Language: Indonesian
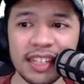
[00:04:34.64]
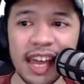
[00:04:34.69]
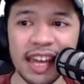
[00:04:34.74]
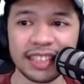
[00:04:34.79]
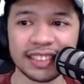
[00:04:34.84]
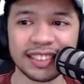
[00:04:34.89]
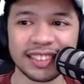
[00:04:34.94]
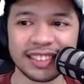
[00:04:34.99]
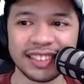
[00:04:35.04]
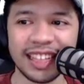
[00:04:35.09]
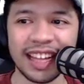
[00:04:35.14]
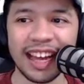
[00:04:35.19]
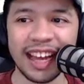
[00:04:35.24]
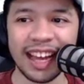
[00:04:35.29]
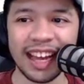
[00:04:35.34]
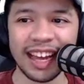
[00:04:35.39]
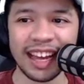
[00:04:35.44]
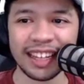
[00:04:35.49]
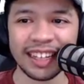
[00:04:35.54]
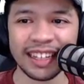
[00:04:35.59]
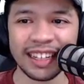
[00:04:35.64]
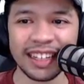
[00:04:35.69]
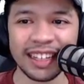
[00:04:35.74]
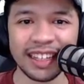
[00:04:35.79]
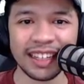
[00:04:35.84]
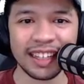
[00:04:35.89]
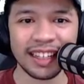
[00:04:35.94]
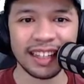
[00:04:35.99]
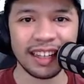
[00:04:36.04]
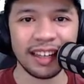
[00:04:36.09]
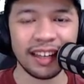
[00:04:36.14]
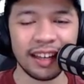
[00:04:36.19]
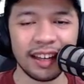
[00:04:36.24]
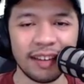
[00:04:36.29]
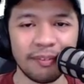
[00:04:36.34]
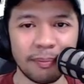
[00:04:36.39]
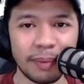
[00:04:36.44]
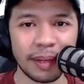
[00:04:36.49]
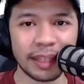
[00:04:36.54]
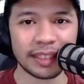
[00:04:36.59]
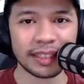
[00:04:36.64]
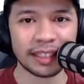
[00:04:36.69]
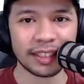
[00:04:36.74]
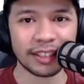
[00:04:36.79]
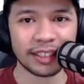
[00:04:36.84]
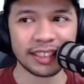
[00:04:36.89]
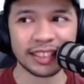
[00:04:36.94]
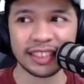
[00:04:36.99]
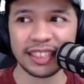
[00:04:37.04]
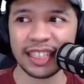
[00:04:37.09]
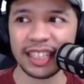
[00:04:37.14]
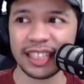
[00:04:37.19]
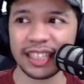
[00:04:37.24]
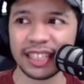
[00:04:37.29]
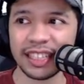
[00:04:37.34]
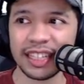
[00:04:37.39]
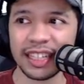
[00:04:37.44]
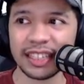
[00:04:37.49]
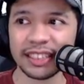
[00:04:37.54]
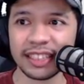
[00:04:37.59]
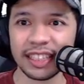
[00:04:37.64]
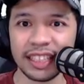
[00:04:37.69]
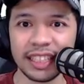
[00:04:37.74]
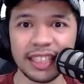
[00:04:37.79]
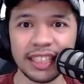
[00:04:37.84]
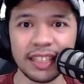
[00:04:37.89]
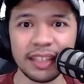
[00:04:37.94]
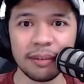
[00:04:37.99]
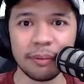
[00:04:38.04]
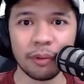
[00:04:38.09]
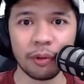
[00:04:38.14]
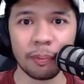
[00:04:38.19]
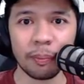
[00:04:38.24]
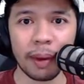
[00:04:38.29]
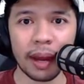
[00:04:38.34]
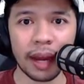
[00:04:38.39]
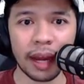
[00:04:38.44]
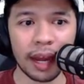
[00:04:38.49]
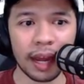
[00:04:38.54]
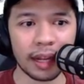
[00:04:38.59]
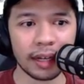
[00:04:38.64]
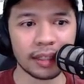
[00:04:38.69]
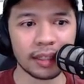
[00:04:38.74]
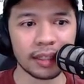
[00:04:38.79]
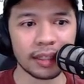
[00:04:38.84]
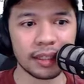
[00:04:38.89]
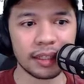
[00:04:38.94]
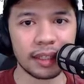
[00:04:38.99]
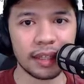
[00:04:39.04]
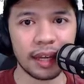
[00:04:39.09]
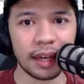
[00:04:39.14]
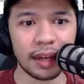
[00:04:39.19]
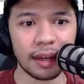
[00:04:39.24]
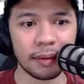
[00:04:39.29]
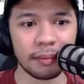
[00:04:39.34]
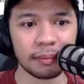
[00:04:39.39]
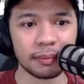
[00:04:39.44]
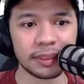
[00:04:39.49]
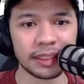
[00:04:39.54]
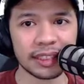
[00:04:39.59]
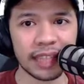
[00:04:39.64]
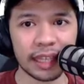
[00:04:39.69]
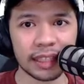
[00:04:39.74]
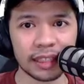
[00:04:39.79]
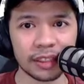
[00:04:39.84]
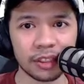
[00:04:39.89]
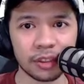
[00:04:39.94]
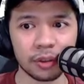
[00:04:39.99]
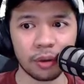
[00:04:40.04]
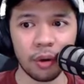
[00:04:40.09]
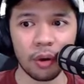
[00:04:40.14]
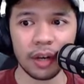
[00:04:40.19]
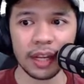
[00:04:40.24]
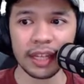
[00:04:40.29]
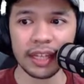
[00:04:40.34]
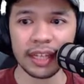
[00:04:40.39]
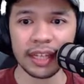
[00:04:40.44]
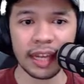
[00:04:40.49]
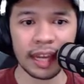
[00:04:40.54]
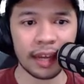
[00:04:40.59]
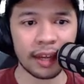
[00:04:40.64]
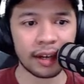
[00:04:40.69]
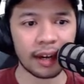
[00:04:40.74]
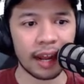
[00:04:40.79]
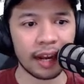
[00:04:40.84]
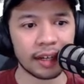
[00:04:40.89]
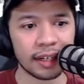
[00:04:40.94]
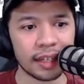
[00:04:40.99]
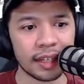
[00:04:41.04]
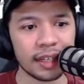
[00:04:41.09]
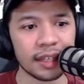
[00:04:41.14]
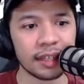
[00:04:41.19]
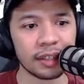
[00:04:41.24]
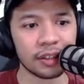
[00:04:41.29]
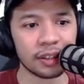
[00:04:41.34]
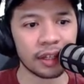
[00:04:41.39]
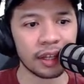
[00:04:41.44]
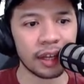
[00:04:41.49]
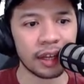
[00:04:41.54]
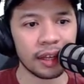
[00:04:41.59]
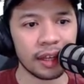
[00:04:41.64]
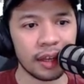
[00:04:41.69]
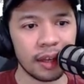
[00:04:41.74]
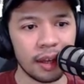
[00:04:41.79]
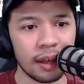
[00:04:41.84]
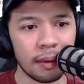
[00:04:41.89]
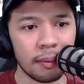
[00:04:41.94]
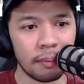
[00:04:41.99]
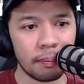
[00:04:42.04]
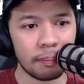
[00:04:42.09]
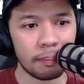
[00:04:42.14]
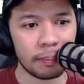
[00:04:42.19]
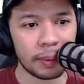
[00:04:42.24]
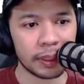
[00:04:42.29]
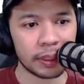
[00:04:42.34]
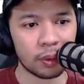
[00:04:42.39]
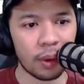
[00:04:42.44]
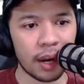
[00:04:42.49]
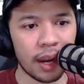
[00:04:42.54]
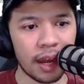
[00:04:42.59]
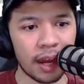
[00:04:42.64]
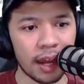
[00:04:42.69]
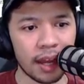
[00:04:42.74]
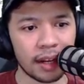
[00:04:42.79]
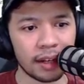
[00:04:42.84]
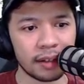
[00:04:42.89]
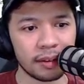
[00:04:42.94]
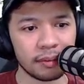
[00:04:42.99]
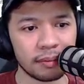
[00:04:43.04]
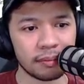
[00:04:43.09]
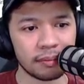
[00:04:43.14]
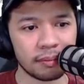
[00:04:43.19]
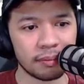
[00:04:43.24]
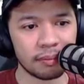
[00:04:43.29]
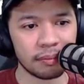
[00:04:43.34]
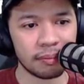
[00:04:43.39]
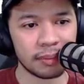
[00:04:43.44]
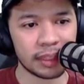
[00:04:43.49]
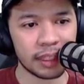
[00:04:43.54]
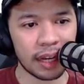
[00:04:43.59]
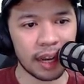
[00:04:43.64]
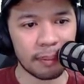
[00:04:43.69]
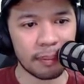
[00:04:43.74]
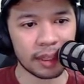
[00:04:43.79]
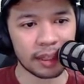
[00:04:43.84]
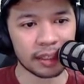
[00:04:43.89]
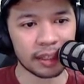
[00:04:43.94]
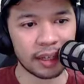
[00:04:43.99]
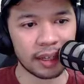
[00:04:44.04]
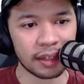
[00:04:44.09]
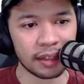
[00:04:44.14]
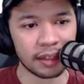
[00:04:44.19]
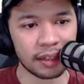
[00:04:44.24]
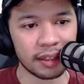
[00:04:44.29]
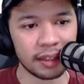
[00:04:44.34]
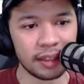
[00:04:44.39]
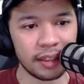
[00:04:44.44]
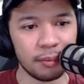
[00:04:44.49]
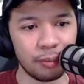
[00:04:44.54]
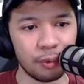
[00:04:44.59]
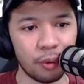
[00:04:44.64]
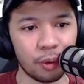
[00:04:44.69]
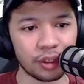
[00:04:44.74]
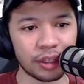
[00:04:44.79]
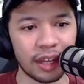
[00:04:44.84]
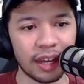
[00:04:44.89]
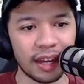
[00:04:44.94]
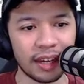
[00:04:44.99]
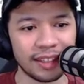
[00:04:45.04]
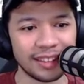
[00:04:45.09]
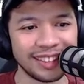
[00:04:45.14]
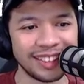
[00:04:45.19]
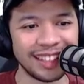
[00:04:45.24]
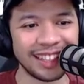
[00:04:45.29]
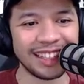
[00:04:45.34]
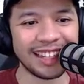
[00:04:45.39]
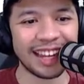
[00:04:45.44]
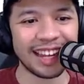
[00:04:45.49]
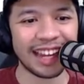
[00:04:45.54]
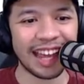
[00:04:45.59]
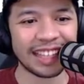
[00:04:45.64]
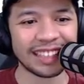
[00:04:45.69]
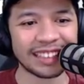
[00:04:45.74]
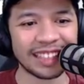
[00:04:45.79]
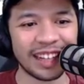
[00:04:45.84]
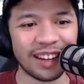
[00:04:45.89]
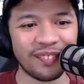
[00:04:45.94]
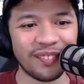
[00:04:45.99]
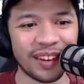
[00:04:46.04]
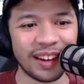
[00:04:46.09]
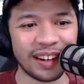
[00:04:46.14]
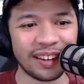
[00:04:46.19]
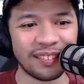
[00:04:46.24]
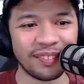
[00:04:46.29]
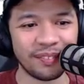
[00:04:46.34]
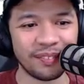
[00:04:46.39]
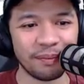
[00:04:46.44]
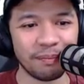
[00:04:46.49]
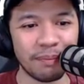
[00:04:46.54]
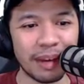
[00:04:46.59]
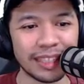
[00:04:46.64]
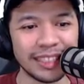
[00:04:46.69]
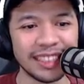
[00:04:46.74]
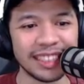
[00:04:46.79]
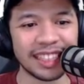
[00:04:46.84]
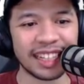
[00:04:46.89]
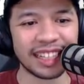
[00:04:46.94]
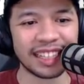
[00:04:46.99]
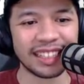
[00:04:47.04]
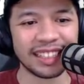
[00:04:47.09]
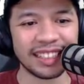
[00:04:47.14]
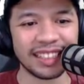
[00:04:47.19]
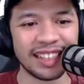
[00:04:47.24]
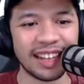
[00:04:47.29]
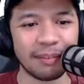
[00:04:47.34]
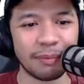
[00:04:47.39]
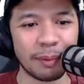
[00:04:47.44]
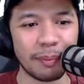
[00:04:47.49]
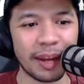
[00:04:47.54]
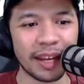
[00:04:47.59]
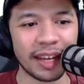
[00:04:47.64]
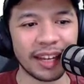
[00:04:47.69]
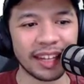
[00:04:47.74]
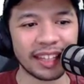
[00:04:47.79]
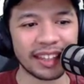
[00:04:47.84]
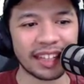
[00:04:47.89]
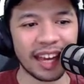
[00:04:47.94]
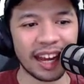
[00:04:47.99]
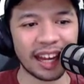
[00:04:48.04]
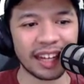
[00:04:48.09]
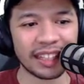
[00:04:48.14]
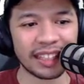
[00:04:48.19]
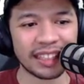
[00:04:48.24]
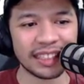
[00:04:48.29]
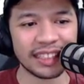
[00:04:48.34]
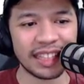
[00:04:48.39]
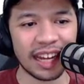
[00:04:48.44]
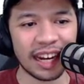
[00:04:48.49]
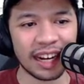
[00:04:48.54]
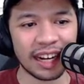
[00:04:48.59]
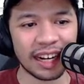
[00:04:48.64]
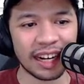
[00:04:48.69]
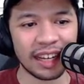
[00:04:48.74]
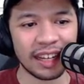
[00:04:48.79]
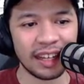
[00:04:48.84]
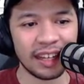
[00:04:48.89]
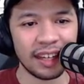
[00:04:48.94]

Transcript: Des. Nah, ini Patriot Cilik Des ini merupakan game side scrolling ya, running gitu ya. Petualangan menyelamatkan ibu kota ya, dari ancaman banjir dan berbagai rintangan di jalan.